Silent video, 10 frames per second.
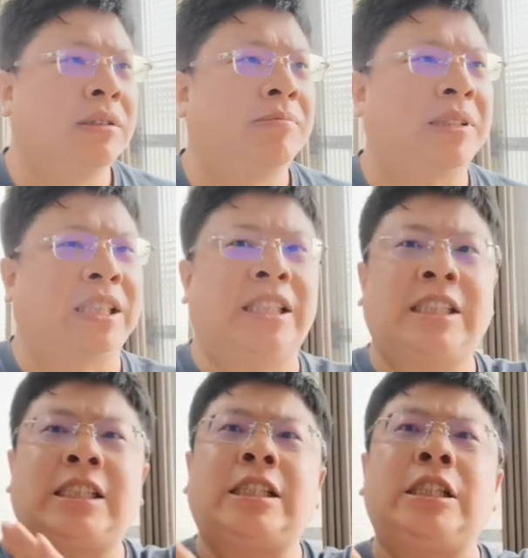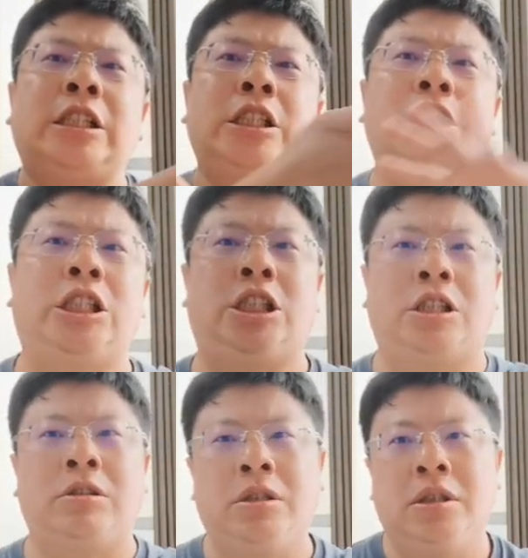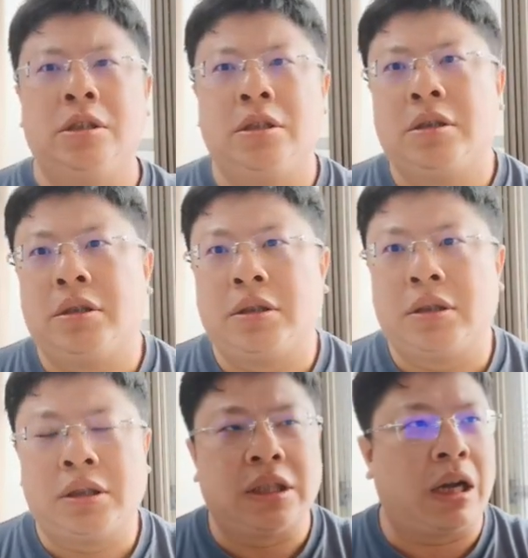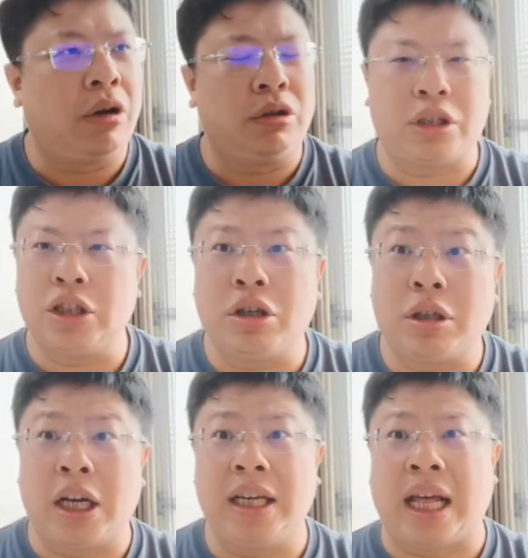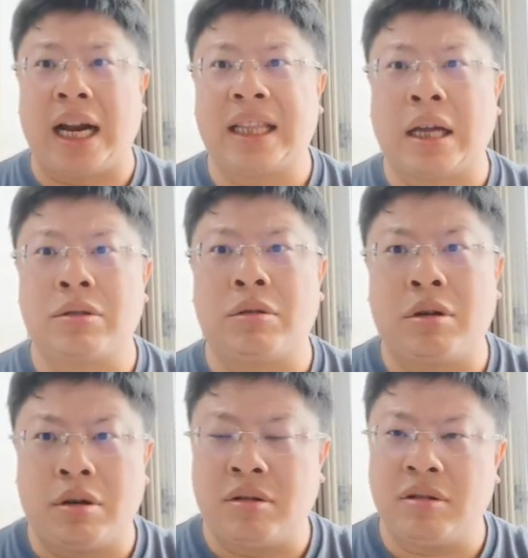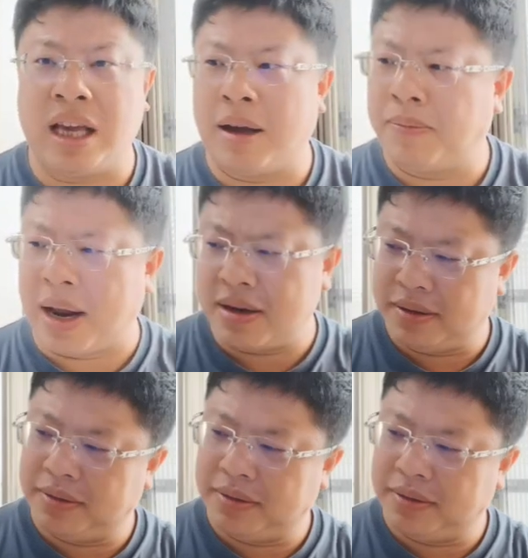把他的胳膊，然后这就可以拿来当做样板。